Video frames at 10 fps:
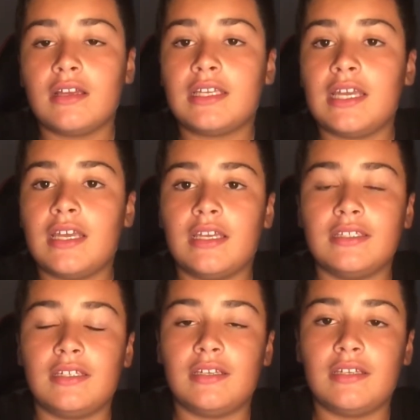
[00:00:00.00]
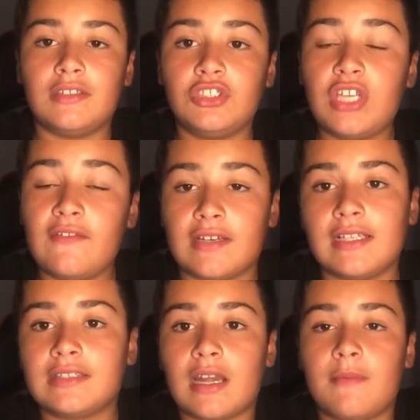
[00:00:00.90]
che diceva che
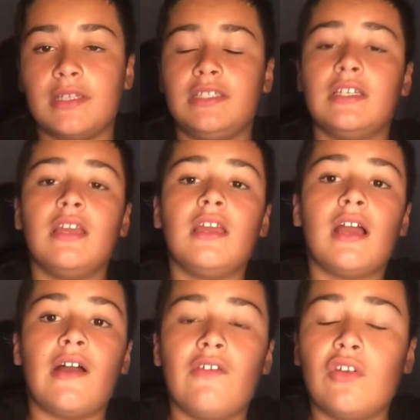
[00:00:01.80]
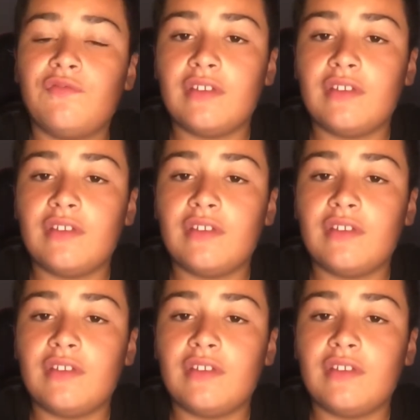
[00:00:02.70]
il Trapani aveva